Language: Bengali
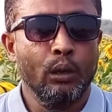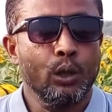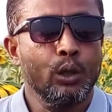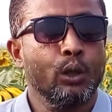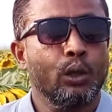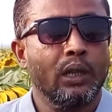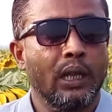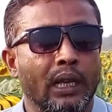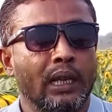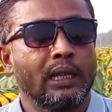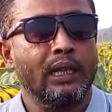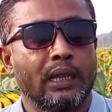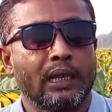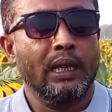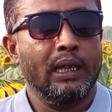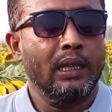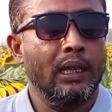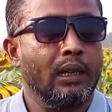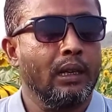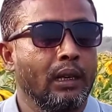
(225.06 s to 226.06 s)
নজরদারিতে
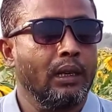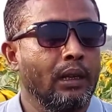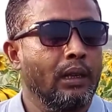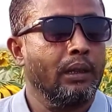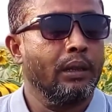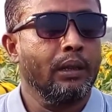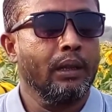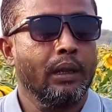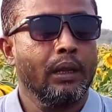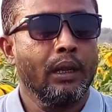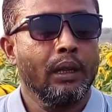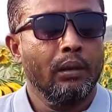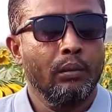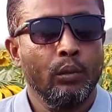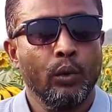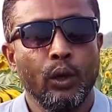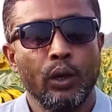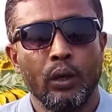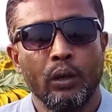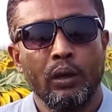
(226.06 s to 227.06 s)
তাদের
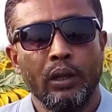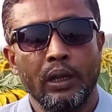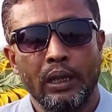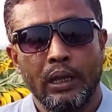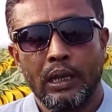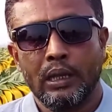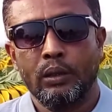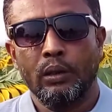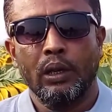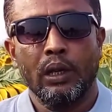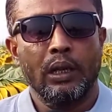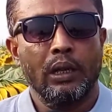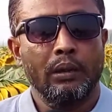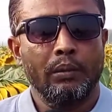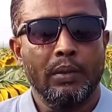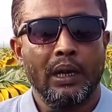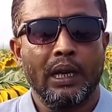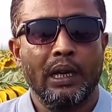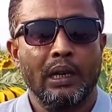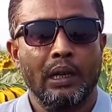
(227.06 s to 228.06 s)
মনিটরিং আসলে
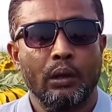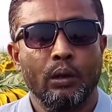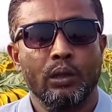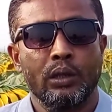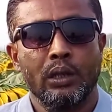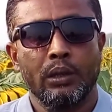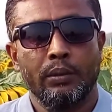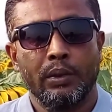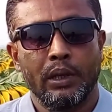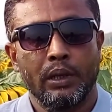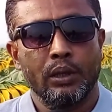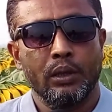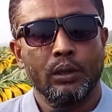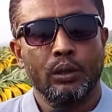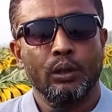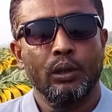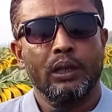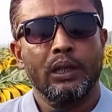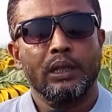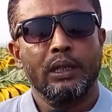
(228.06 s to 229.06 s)
বাগানটা হচ্ছে বা
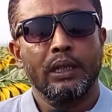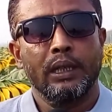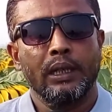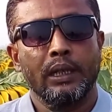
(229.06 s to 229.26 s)
চলতেছে